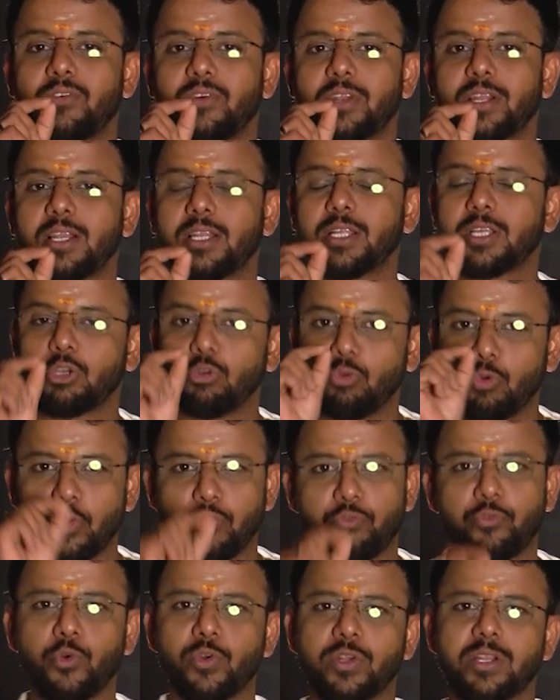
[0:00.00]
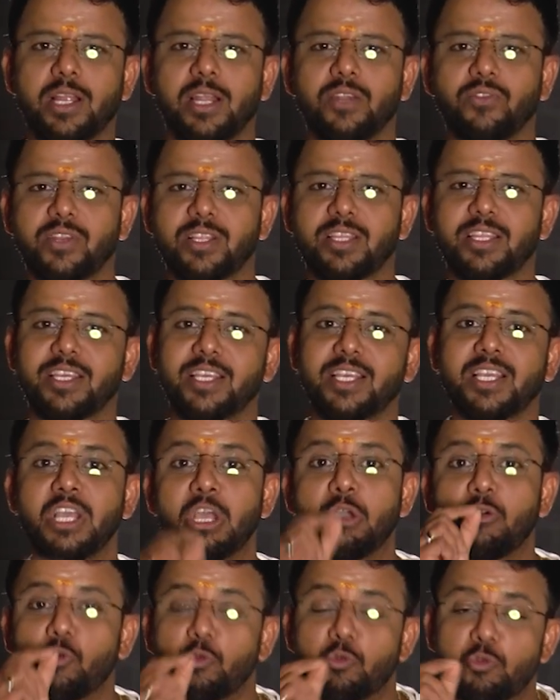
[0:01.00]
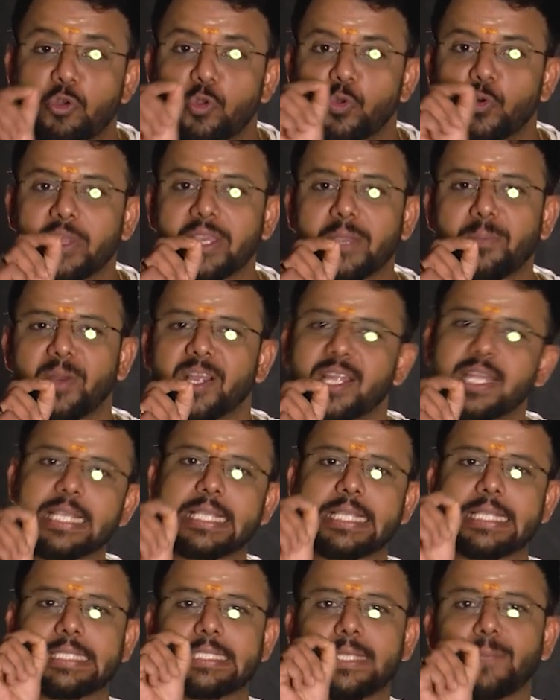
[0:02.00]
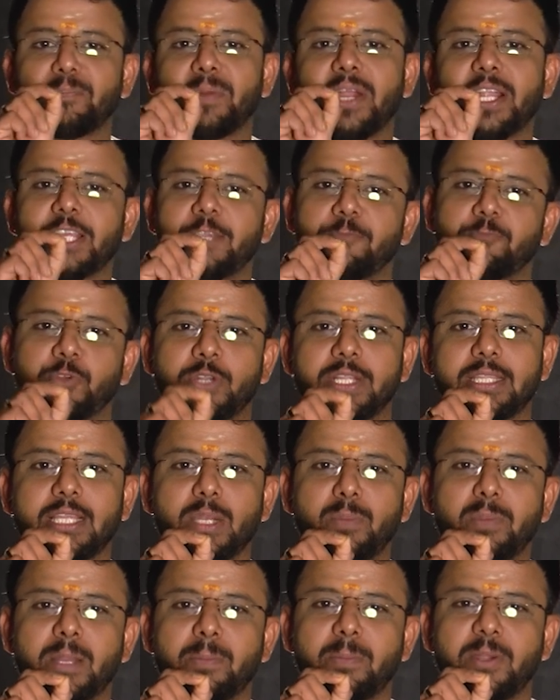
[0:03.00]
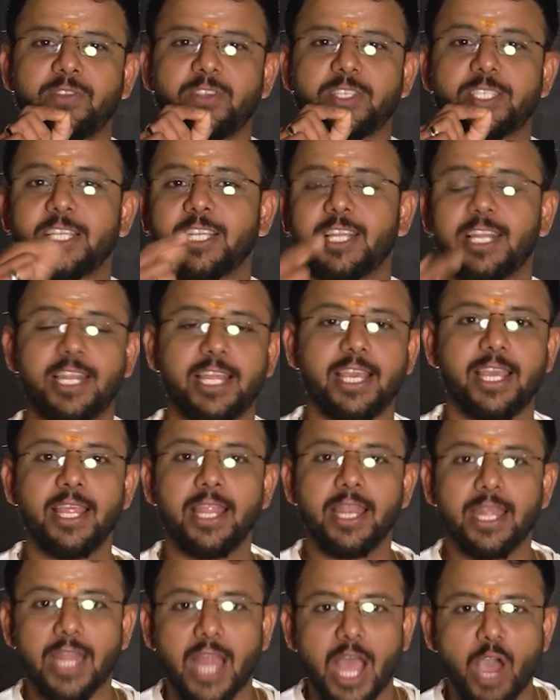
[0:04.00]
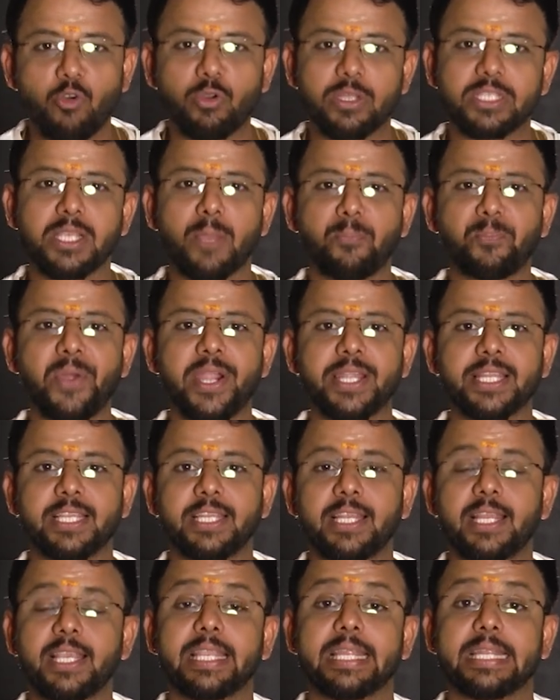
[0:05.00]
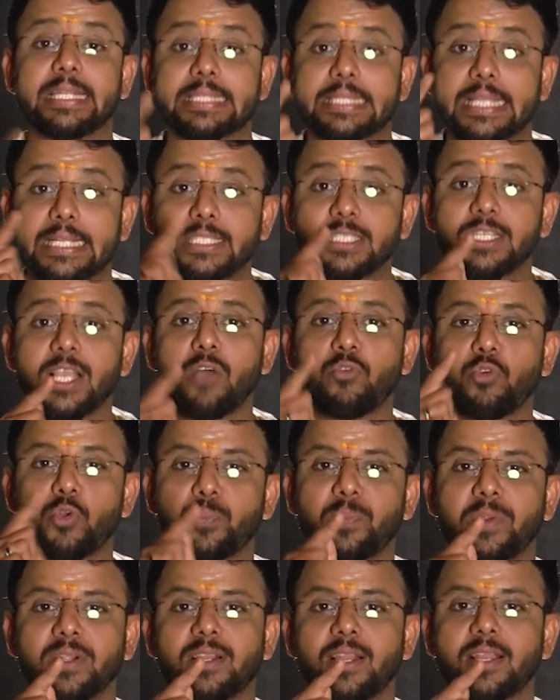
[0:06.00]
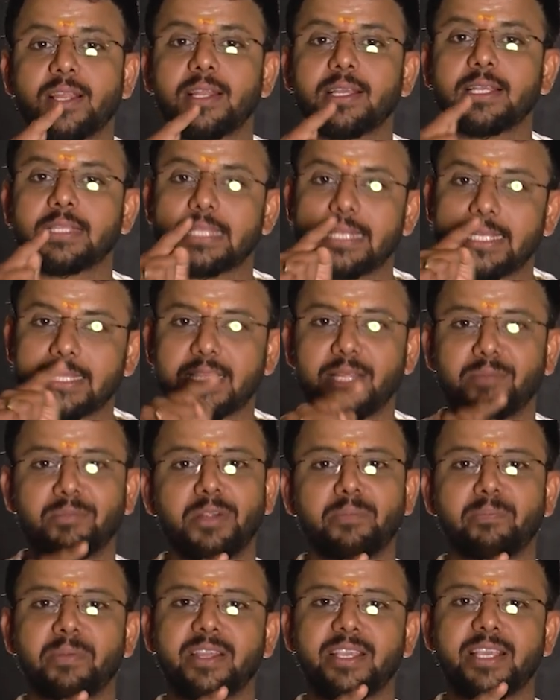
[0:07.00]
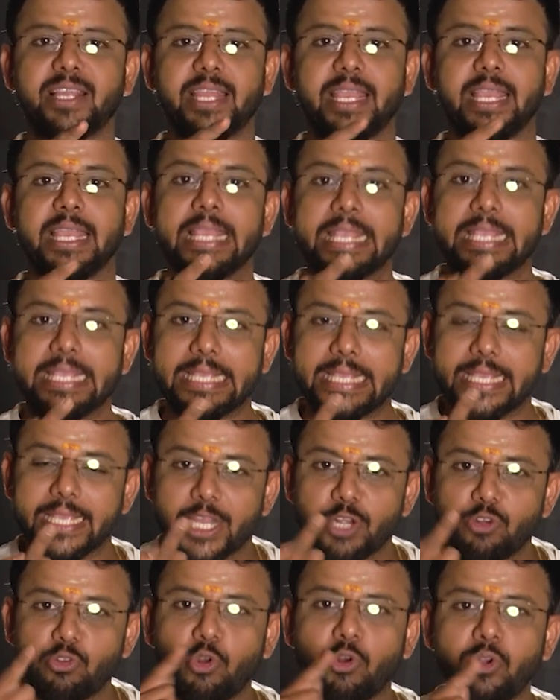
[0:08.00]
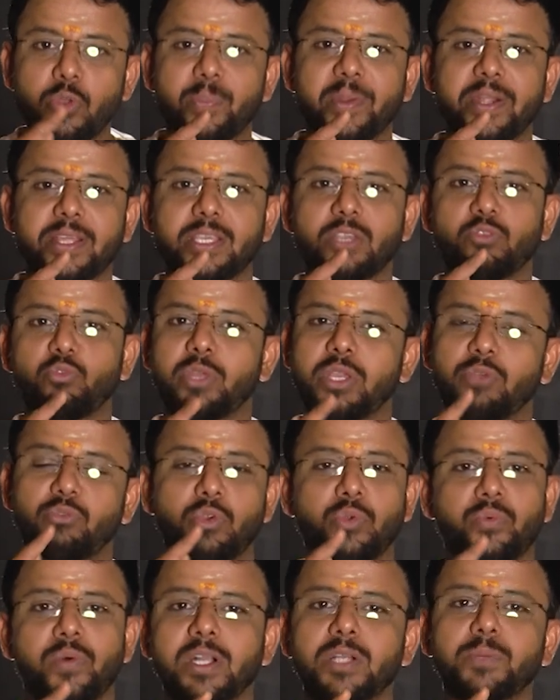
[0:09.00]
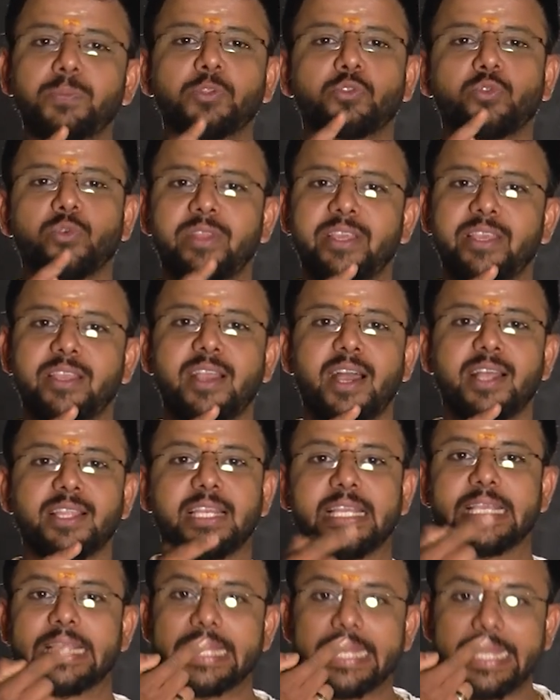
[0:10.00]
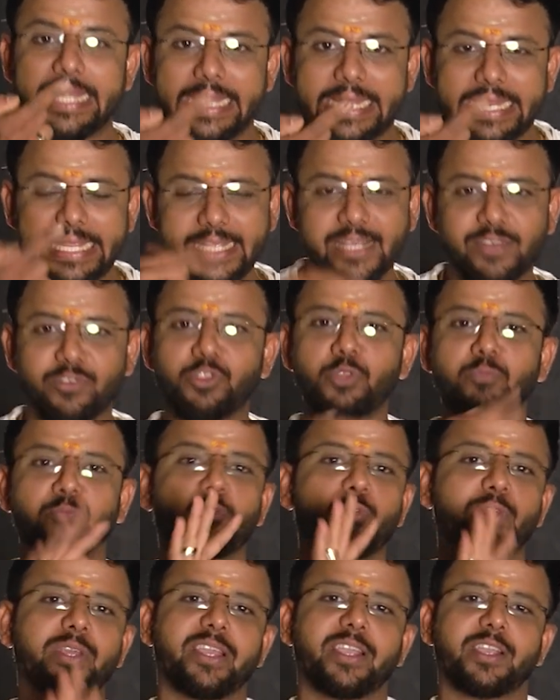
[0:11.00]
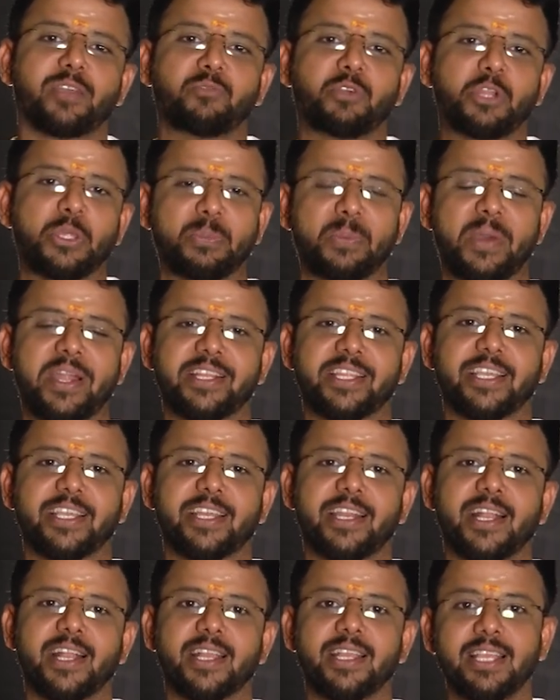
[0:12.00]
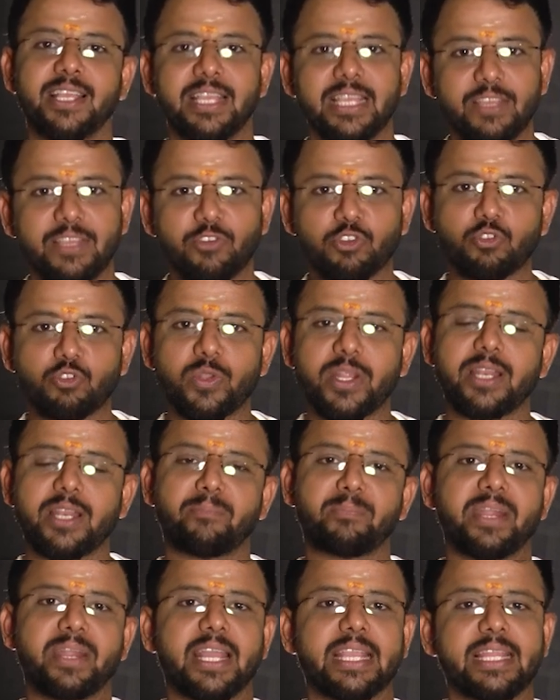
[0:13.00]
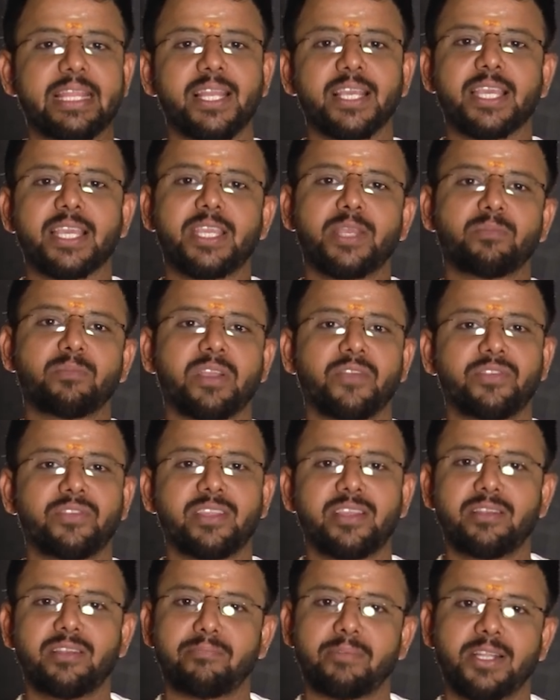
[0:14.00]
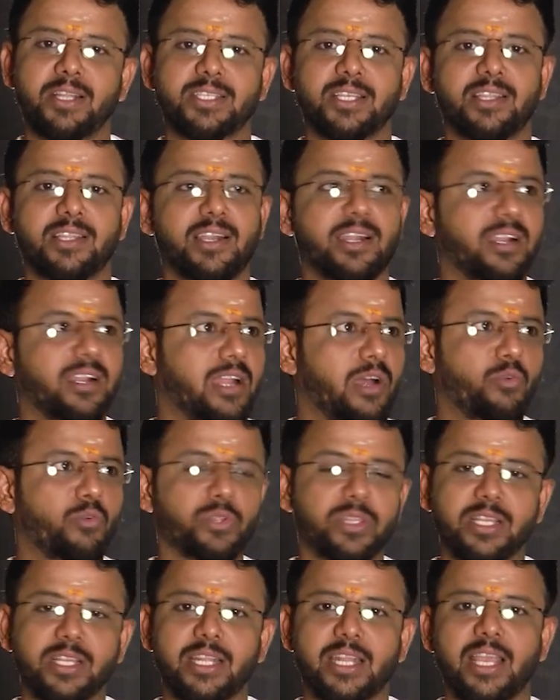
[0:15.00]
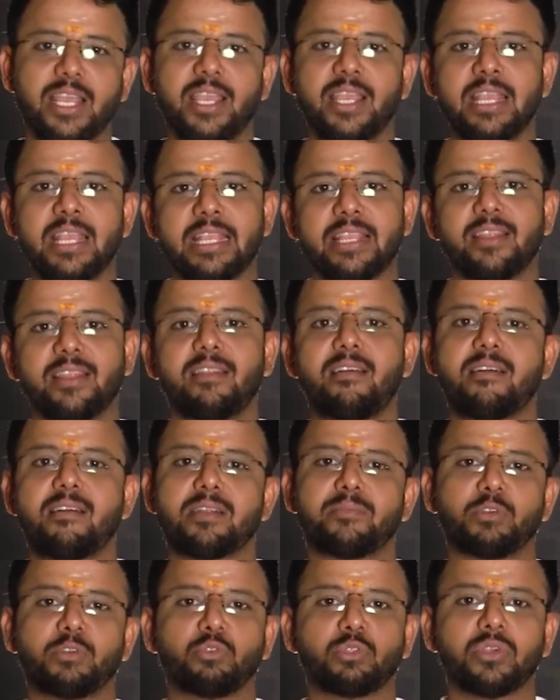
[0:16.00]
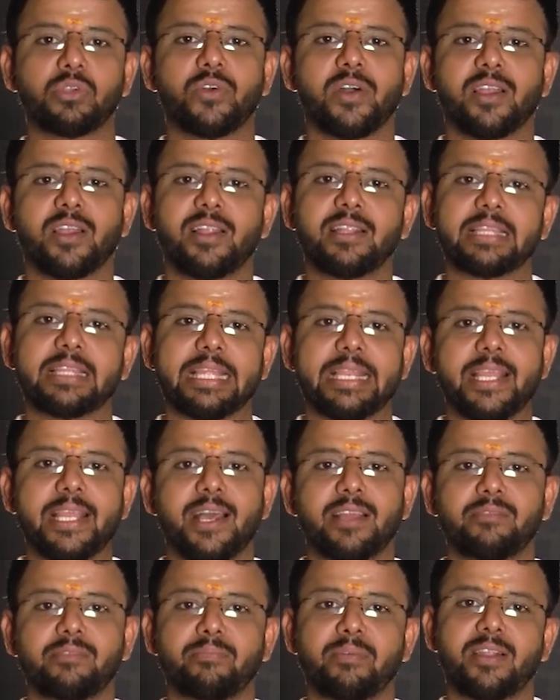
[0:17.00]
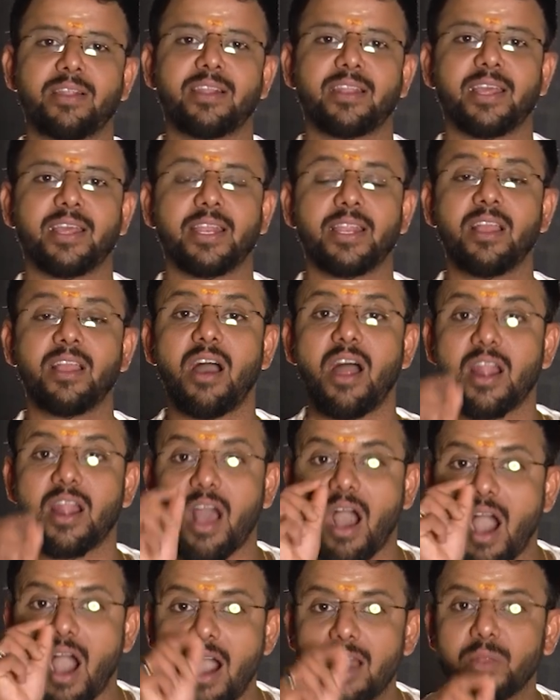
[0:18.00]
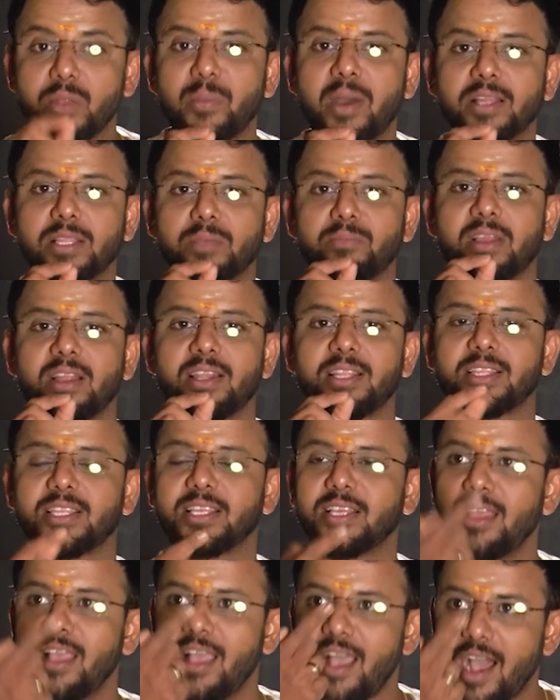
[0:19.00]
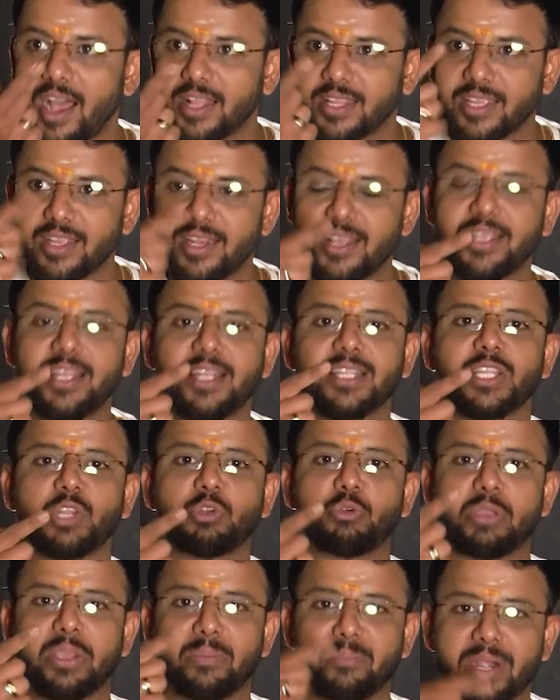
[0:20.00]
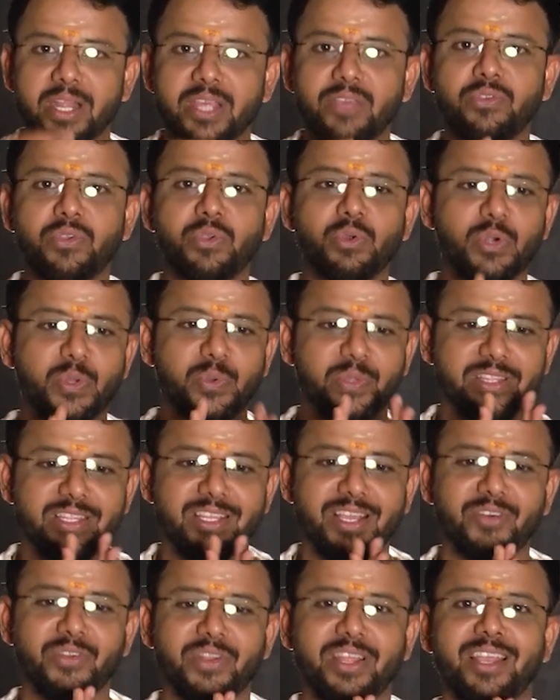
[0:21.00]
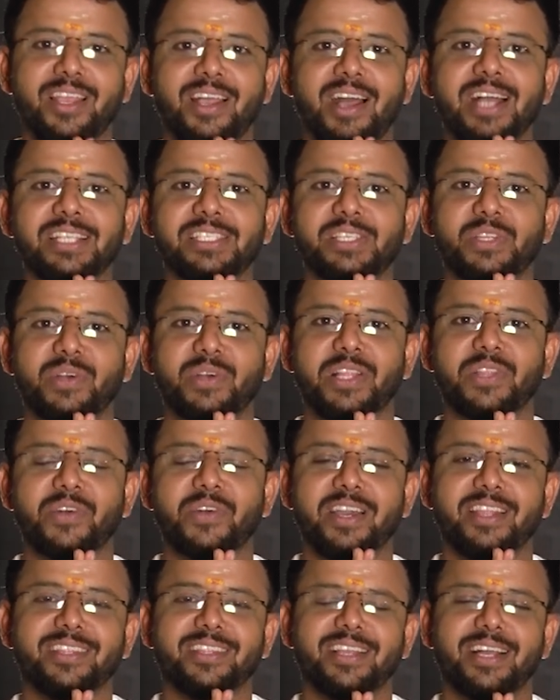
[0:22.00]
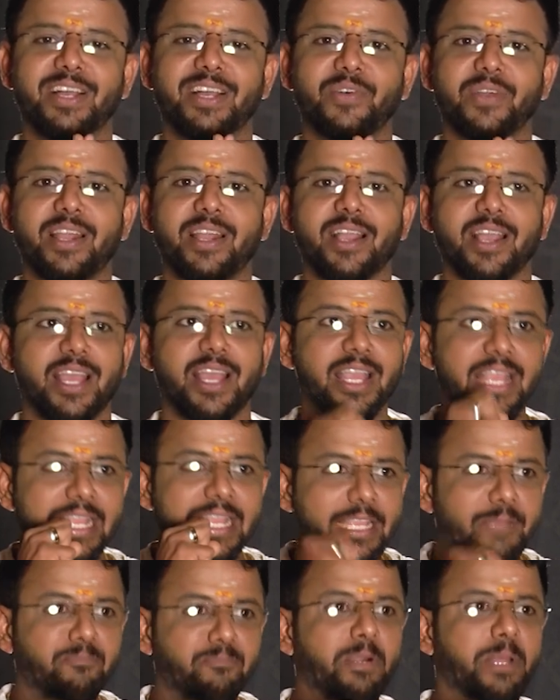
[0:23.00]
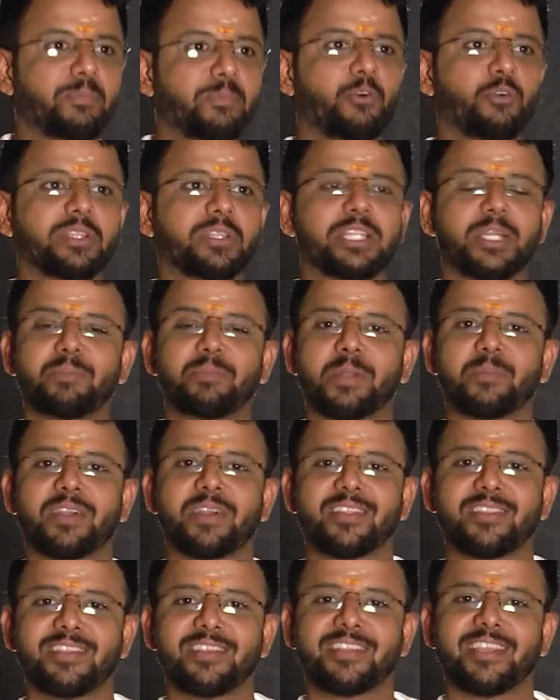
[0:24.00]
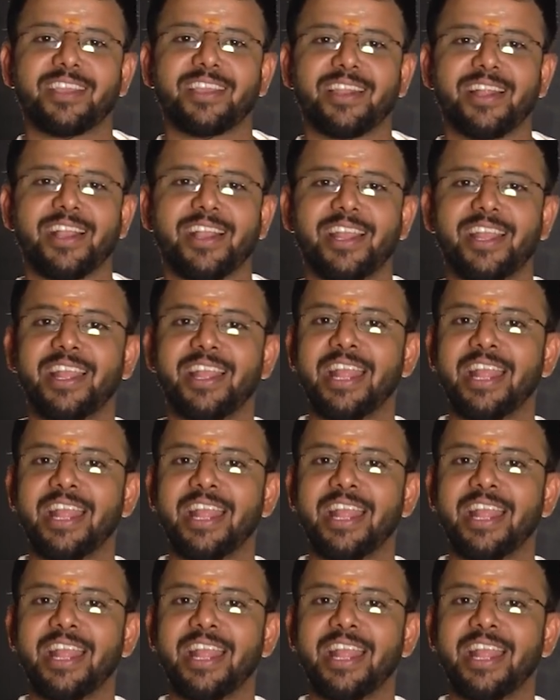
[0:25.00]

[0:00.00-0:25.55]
அவர்களுக்கு ஒரு ஃபோன் கால் வருது உங்களுடைய மகனுக்கு ஜப்பானிய பொண்ணை திருமணம் பண்ணி வச்சிங்கல்ல நான் ஒரு ஜப்பானிய இளைஞன் தஞ்சாவூர் பல்கலைக்கழகத்தில் தமிழ் படிக்கிறேன் இங்கு என்னோடு படிக்கக்கூடிய ஒரு வகுப்பு தோழியை காதலிக்கிறேன் நீங்கள் வந்து பொண்ணு கேட்க முடியுமான்னு கேட்குறாங்க இவர் சொன்னார் எப்பா நான் இலக்கியம் கவிதைன்னு படித்ததுனால நான் ஒத்துக்கிட்டேன் எல்லாரும் அப்படி ஒத்துக்குவாங்களான்னு தெரியாதுப்பான்றாரு ஆனால் ஆறு மாதம் கழித்து அந்த இளைஞன் தன்னுடைய மனைவியோடு வந்து அவரை ஆசீர்வாதம் வாங்குறதுக்காக வர்றாங்க எப்படிப்பா அவங்க திருமணம் நடந்ததுன்னு கேட்குறாங்க